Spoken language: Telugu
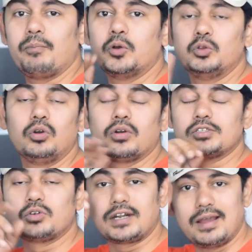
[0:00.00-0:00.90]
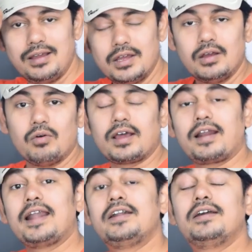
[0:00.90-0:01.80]
బొద్దులు ఉన్న చోట ఒక
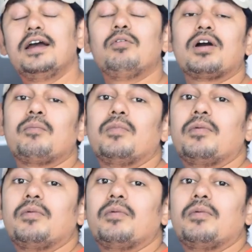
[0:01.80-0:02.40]
రెడ్గా ఒక